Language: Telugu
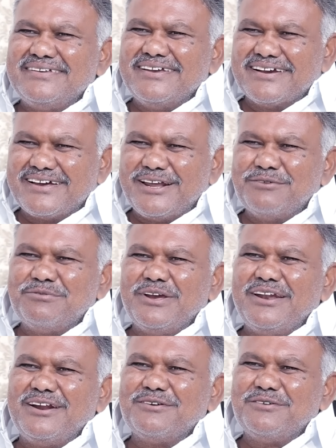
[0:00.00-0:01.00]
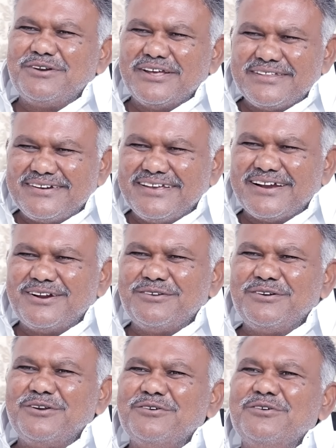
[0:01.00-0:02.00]
ఏ క్రైమ్ చేయాలనుకుంటే అతను
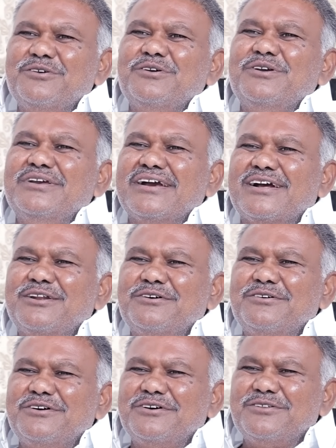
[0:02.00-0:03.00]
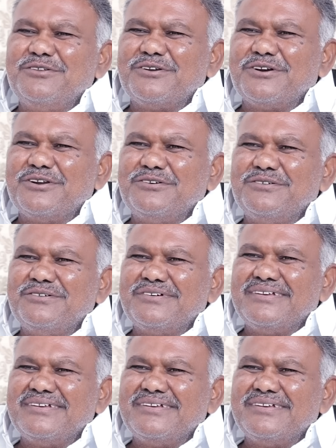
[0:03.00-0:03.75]
ఎక్కడున్నాడు ఎక్కడ దొరకడు